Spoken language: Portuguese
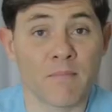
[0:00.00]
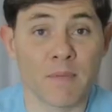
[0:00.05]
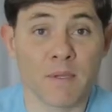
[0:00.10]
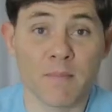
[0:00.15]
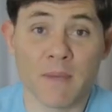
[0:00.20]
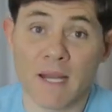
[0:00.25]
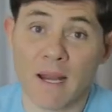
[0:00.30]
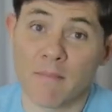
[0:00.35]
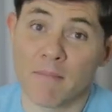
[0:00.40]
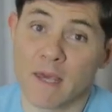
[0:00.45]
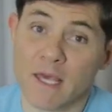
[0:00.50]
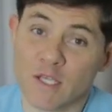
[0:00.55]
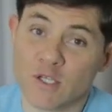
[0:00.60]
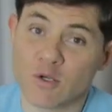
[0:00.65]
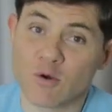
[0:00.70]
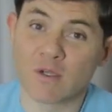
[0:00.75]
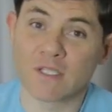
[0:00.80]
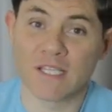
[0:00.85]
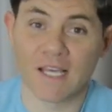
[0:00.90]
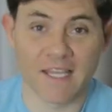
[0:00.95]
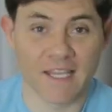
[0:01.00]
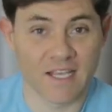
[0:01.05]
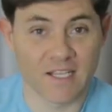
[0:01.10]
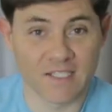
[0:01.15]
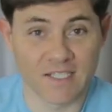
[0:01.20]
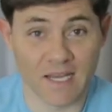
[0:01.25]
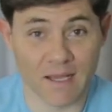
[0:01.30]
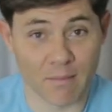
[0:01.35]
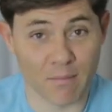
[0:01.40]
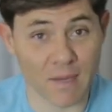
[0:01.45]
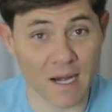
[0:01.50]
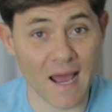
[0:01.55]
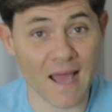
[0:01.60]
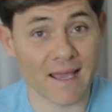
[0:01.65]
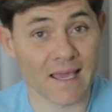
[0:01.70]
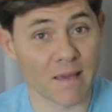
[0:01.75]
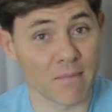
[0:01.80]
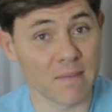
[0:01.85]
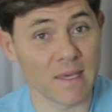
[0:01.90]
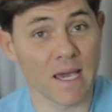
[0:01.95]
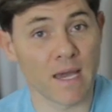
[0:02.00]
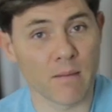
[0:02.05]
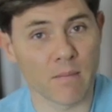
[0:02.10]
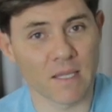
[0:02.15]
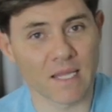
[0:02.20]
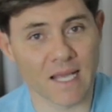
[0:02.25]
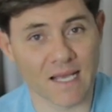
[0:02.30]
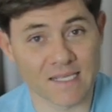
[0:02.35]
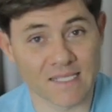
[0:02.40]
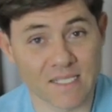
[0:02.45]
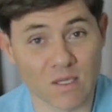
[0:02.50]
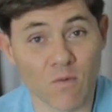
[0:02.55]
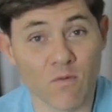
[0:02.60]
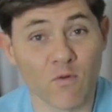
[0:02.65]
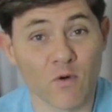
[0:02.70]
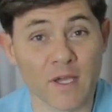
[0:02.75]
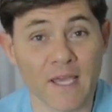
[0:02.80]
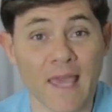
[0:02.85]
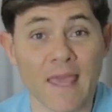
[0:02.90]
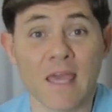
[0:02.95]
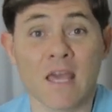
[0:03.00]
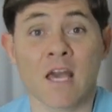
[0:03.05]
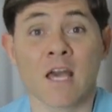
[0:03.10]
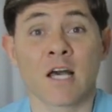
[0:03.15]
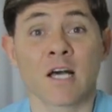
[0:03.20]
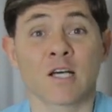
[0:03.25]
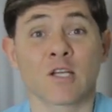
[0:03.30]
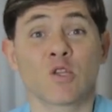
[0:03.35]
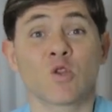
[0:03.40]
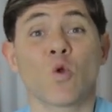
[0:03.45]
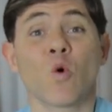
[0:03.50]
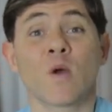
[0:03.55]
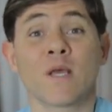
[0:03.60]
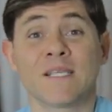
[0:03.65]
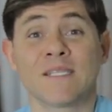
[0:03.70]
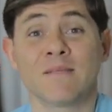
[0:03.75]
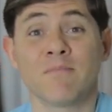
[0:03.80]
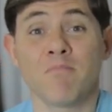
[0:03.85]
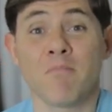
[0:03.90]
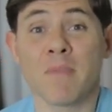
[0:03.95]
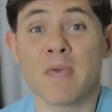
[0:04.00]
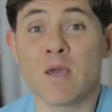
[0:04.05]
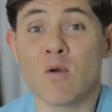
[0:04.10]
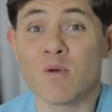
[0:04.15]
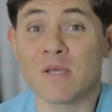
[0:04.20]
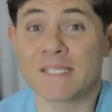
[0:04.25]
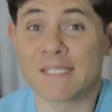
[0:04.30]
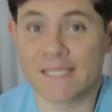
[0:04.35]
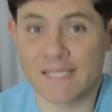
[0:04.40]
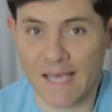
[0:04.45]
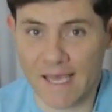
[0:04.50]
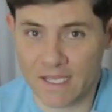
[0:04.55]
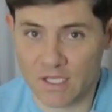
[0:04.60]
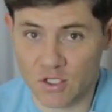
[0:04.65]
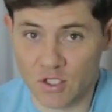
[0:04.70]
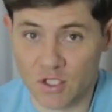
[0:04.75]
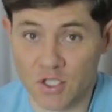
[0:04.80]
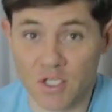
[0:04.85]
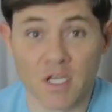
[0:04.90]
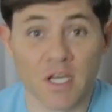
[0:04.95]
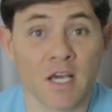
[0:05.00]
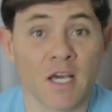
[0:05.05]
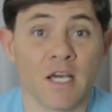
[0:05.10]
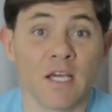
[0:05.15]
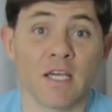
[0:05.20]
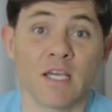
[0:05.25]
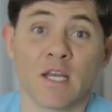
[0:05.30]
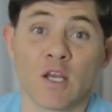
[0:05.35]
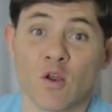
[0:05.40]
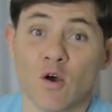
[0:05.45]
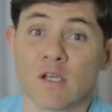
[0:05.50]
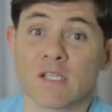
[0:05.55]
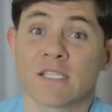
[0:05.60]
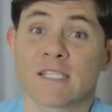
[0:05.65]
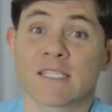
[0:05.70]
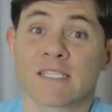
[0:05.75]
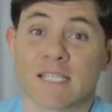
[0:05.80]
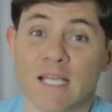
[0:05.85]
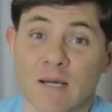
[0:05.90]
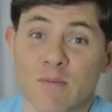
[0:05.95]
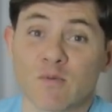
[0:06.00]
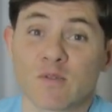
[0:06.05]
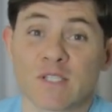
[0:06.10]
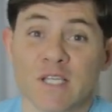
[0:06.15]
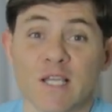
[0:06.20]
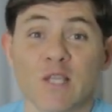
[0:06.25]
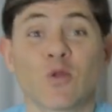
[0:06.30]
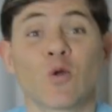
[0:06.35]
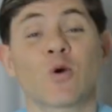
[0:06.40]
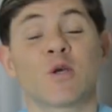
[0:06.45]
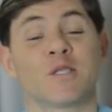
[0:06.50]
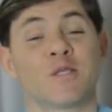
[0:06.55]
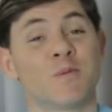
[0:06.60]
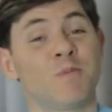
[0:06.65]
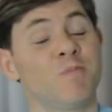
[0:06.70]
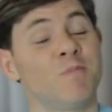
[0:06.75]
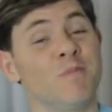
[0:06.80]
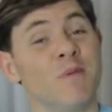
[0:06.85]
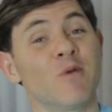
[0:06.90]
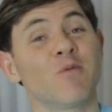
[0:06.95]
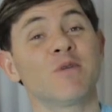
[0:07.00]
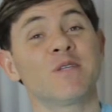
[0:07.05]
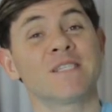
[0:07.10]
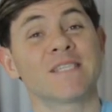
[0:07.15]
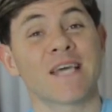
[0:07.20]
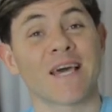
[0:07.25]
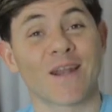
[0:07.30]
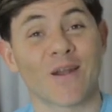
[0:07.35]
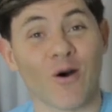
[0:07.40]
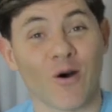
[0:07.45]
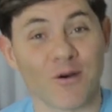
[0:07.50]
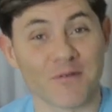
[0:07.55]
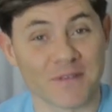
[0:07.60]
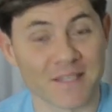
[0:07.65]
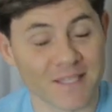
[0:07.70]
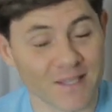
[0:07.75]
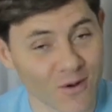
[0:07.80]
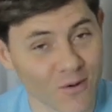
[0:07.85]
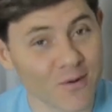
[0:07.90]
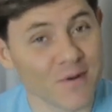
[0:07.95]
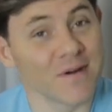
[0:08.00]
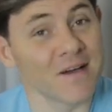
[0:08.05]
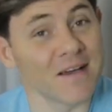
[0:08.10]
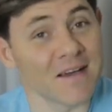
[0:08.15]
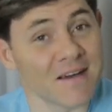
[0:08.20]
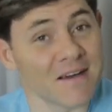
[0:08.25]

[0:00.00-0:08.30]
Primeiramente, eu gostaria de lembrar que a minha reabilitação foi em 2007 e nós estamos em 2019, então